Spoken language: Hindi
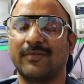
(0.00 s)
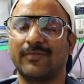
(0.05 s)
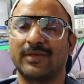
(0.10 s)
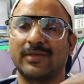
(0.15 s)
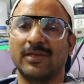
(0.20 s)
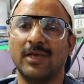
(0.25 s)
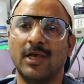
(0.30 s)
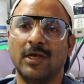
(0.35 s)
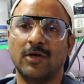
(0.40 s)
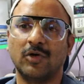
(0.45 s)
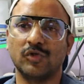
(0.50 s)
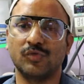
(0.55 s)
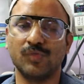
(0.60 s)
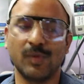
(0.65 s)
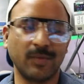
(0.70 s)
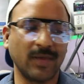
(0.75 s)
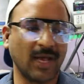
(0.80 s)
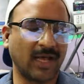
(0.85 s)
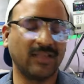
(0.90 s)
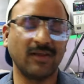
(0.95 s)
हैं बस
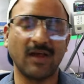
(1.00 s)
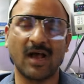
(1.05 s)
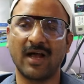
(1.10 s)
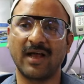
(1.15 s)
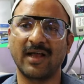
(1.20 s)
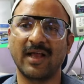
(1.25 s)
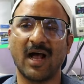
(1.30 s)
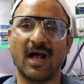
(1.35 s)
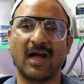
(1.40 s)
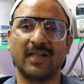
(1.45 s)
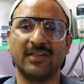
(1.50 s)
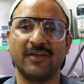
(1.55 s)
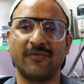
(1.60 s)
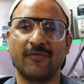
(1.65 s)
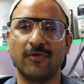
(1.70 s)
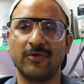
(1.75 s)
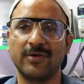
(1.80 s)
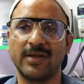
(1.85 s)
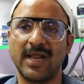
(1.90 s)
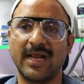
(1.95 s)
उसमें भी आधे आधे
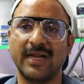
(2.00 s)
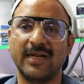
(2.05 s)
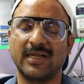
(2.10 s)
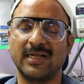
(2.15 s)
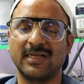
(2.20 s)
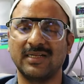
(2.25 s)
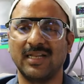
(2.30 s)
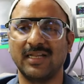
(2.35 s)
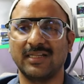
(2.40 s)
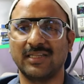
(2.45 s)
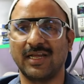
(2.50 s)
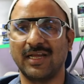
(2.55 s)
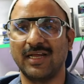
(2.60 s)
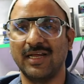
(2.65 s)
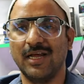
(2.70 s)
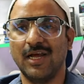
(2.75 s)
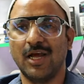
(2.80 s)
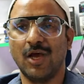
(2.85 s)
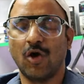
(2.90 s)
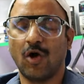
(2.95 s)
फ़ोन डेड कर लेते हैं
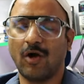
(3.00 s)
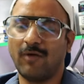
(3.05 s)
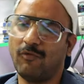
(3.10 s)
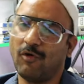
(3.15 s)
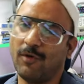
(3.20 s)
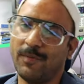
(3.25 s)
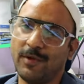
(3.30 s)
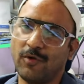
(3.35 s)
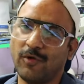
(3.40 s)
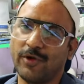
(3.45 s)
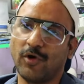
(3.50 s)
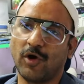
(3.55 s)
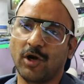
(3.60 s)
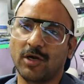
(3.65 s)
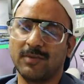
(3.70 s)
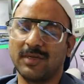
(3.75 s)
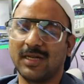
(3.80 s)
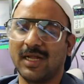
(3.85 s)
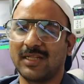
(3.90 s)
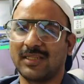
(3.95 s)
और वो भी कोई
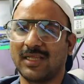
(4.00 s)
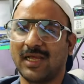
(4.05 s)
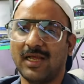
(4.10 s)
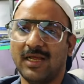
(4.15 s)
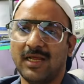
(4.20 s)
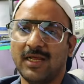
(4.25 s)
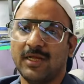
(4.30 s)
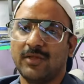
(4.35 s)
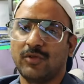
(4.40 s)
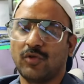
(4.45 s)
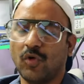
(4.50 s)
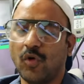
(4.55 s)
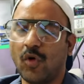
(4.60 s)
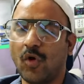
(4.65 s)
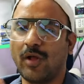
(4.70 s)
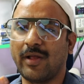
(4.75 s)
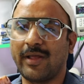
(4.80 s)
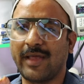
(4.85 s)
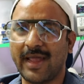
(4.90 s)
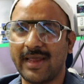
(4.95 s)
और बनाता है तो
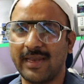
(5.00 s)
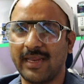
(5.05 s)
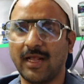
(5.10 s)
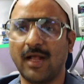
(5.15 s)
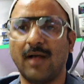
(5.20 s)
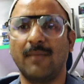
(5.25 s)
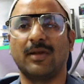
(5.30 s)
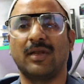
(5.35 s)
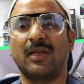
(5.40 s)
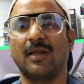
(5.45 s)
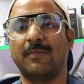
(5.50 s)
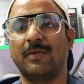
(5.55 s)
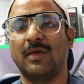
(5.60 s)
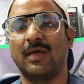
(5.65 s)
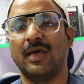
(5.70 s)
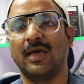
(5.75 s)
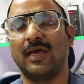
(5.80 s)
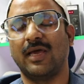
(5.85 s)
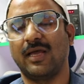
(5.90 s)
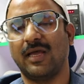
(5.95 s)
कहने का मतलब
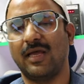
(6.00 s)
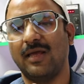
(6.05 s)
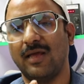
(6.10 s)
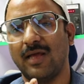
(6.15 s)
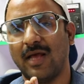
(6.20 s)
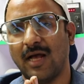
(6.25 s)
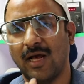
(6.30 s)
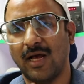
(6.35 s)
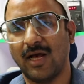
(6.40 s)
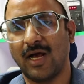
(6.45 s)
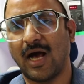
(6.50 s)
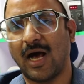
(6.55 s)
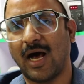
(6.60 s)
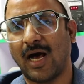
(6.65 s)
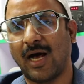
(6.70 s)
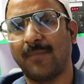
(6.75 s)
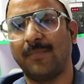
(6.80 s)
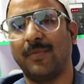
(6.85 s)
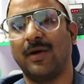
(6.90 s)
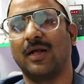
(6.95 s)
ये है कि
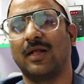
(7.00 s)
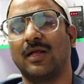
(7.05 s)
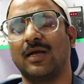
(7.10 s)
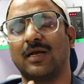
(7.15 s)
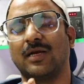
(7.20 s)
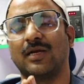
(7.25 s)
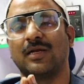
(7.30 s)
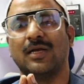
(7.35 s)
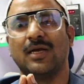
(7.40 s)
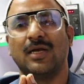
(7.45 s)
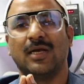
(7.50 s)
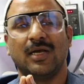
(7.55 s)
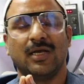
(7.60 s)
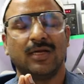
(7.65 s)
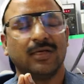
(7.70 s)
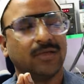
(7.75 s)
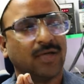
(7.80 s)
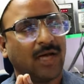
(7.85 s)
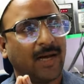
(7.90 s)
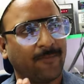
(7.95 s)
आप अगर
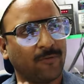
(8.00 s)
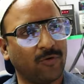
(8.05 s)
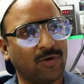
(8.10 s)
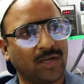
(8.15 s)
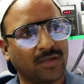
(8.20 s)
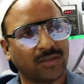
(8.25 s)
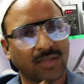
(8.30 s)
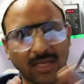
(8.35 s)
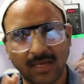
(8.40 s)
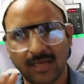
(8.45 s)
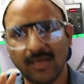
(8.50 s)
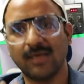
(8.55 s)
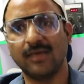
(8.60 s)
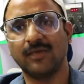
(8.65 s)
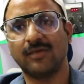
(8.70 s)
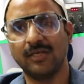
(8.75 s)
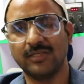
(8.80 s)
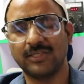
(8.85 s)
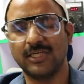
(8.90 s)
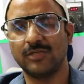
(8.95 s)
आपको लगता है कि
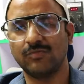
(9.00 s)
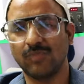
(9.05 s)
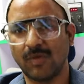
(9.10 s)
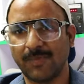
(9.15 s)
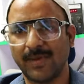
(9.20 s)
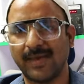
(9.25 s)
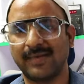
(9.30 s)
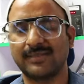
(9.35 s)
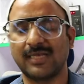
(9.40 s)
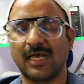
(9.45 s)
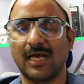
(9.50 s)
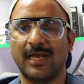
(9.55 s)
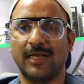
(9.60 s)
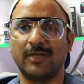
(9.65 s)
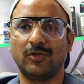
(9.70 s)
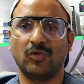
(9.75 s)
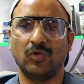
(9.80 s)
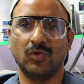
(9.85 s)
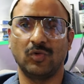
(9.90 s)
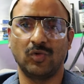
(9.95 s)
किसी चीज़ में पैसा
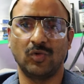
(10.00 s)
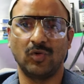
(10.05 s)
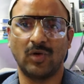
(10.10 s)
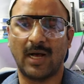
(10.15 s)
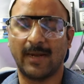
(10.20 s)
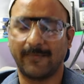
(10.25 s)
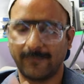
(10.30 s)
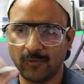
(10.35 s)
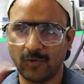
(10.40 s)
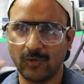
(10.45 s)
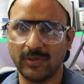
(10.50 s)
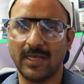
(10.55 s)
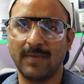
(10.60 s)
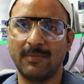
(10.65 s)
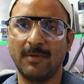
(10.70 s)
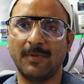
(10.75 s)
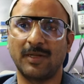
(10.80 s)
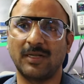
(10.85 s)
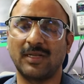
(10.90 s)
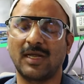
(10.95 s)
है तो आपको ये
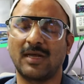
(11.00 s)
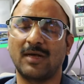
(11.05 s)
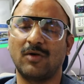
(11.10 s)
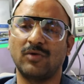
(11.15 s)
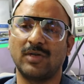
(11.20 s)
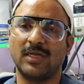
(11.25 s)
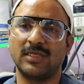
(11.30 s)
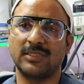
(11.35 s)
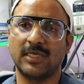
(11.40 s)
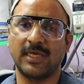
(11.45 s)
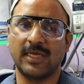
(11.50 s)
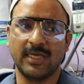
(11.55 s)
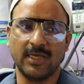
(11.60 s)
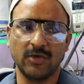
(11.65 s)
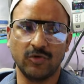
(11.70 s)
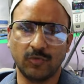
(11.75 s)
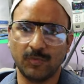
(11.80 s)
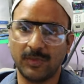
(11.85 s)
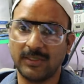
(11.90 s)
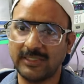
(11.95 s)
भी पता होना चाहिए
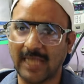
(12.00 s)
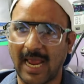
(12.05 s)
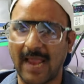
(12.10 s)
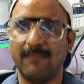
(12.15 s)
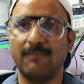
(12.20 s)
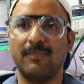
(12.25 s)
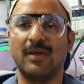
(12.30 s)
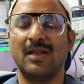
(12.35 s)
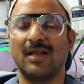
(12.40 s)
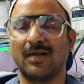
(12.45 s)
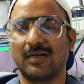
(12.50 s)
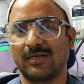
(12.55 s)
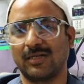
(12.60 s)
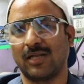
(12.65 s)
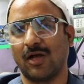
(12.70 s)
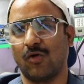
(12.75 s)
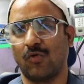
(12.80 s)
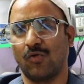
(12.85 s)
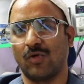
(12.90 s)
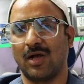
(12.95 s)
कि उसमें टाइम भी
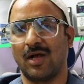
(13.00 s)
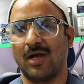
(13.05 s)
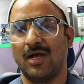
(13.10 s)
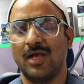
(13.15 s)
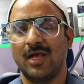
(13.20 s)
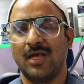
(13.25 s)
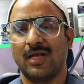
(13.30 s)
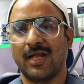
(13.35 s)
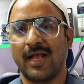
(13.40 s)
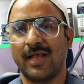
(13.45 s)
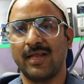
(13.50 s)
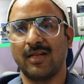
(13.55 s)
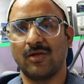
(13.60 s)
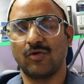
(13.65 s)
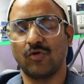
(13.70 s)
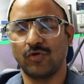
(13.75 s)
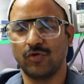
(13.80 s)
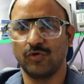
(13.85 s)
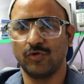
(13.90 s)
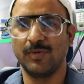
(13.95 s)
लगता होगा कहीं ना
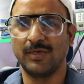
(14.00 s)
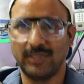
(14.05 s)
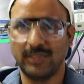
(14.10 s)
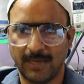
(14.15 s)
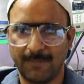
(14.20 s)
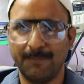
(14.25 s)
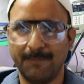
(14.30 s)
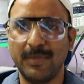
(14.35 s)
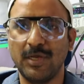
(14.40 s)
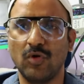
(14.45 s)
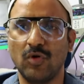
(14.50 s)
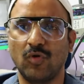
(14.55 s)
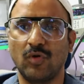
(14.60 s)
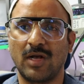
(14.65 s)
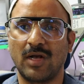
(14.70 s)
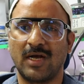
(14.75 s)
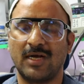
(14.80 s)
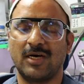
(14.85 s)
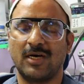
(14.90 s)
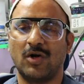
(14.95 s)
क्योंकि उसमें दम भी
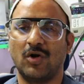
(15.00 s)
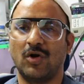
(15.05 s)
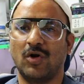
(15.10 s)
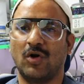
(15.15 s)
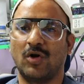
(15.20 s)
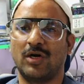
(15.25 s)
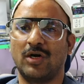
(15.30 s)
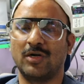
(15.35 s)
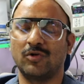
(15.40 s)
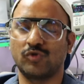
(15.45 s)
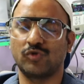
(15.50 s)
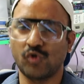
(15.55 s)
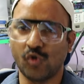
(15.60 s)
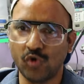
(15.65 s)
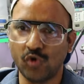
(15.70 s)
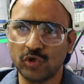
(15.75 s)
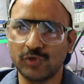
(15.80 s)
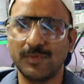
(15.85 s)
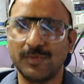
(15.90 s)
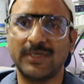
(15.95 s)
होगा और उस
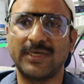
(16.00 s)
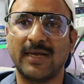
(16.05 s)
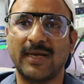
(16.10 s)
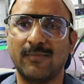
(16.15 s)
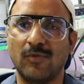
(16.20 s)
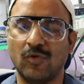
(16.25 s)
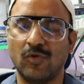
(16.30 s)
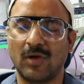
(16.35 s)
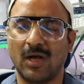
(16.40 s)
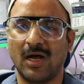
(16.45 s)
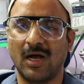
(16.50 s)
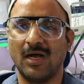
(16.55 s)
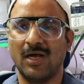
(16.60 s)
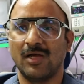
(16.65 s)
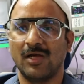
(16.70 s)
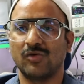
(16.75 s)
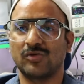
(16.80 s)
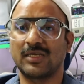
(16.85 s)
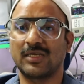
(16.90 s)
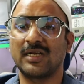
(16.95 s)
कोर्स में डम होगा
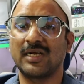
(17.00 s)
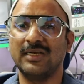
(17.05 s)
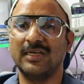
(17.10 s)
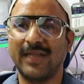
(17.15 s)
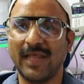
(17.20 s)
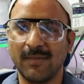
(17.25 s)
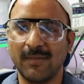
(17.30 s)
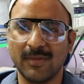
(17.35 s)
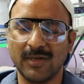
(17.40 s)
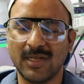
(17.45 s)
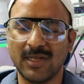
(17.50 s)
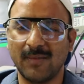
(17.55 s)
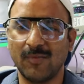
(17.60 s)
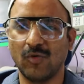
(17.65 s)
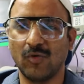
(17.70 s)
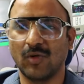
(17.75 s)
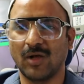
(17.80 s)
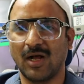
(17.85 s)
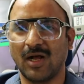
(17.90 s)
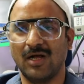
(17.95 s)
उसके कंटेन में डम
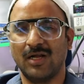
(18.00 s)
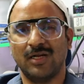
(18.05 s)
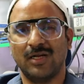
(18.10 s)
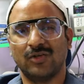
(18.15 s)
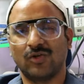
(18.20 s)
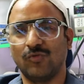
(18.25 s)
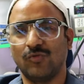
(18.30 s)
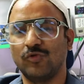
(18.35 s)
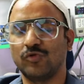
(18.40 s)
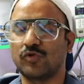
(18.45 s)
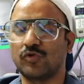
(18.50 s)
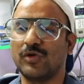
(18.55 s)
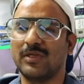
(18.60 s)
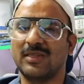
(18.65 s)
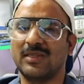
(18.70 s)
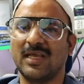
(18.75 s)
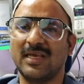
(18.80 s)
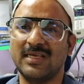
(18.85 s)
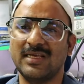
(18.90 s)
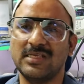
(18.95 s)
होगा तो वो उसको
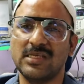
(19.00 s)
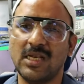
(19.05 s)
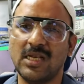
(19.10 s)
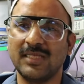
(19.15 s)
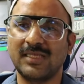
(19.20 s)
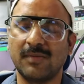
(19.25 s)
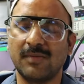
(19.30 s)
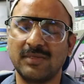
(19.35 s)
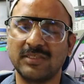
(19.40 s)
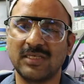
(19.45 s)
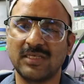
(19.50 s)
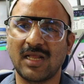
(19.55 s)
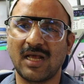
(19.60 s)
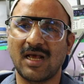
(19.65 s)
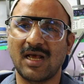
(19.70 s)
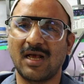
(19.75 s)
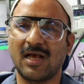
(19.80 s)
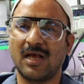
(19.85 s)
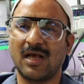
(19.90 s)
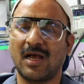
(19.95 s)
इतना इजीली समझना
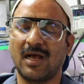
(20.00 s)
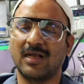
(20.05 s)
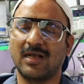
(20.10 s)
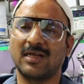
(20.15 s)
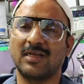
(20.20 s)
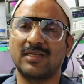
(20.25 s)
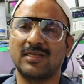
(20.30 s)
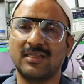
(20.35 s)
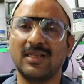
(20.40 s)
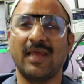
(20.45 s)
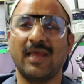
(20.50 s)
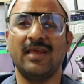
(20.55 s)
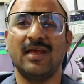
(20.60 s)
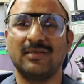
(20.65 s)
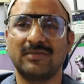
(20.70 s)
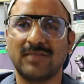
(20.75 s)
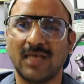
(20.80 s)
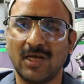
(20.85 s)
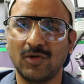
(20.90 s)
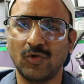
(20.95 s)
अगर इतना ही
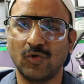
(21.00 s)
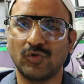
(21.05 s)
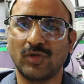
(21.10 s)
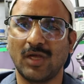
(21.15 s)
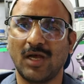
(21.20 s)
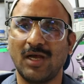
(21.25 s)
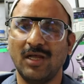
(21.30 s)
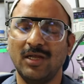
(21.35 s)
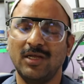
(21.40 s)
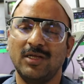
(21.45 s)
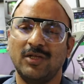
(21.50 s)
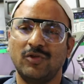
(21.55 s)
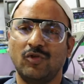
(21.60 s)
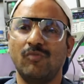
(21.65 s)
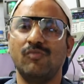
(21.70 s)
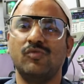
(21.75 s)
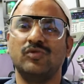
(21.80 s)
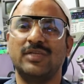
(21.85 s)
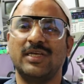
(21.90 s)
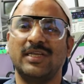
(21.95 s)
आसान होता
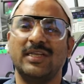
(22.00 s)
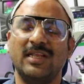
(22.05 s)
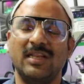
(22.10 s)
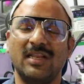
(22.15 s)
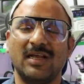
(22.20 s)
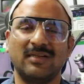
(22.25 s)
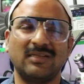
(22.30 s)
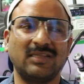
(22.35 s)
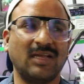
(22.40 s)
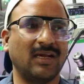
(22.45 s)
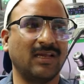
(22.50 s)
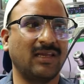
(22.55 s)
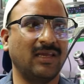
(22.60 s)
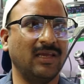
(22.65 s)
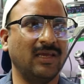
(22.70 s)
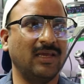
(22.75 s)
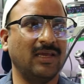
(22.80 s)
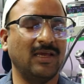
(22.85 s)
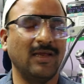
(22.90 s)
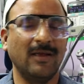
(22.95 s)
तो मुझे नहीं लगता
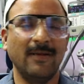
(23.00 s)
कि